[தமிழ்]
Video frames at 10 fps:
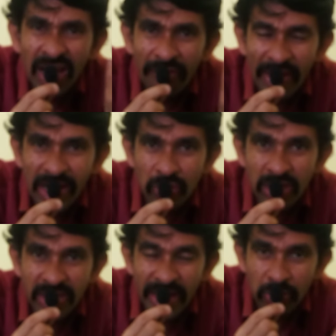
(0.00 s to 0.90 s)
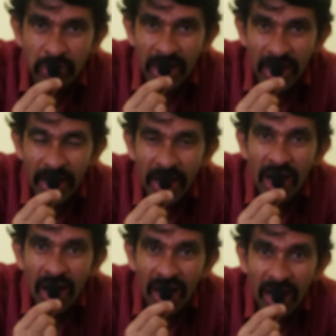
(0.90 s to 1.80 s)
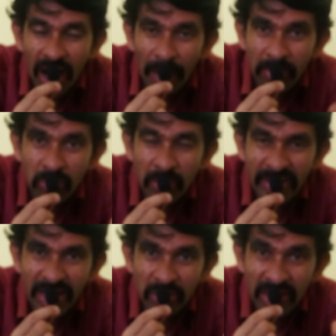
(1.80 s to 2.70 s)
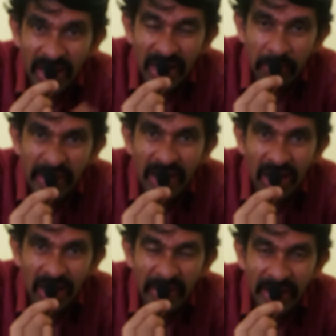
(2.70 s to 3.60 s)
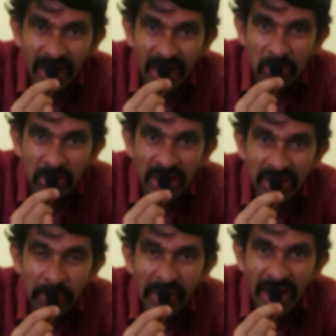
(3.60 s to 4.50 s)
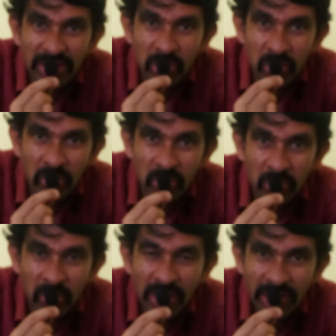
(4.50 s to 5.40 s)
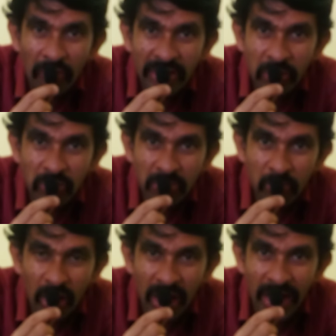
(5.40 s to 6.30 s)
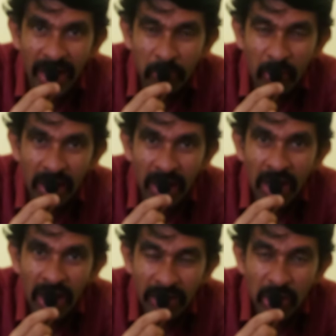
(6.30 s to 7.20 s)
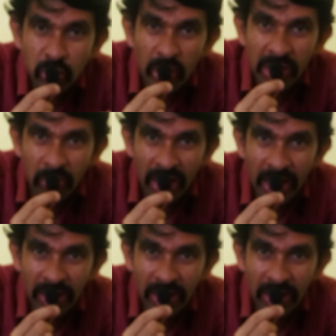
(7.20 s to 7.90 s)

ஃப்ளைட்டில் வந்து சென்னைக்கு வந்திருக்காங்க ஆனால் அப்போம்போது பார்த்திங்கன்னா வந்து நிறைய மீடியாக்கள் என்ன பண்ணிட்டாங்கன்னா வந்து ஜெமினி கணேசனும் சாவித்திரியும் வந்து போனாங்க புய தனுஷ்கோடிக்கு போனாங்க